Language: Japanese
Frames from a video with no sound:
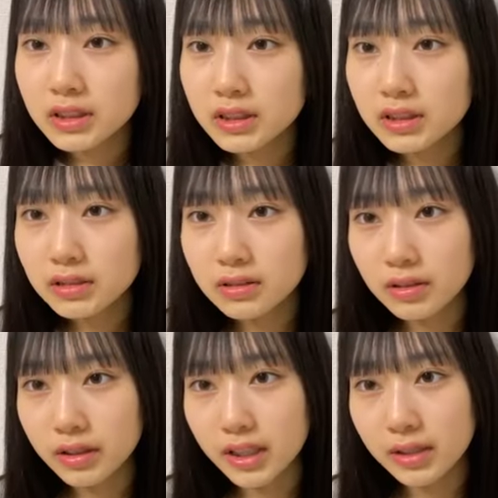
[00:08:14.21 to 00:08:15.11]
す
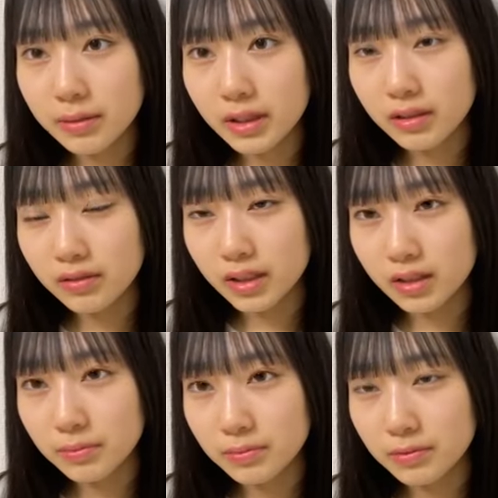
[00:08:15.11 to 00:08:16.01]
ごいやばいよ
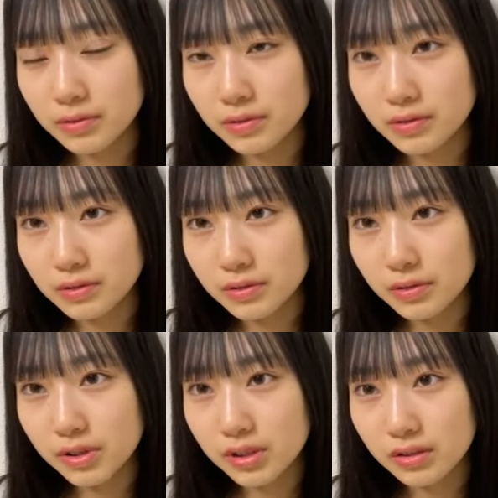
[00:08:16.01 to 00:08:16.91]
ねもうど
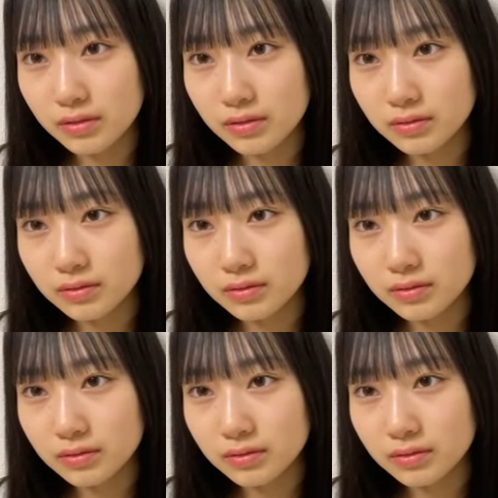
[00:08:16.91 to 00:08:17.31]
うしよう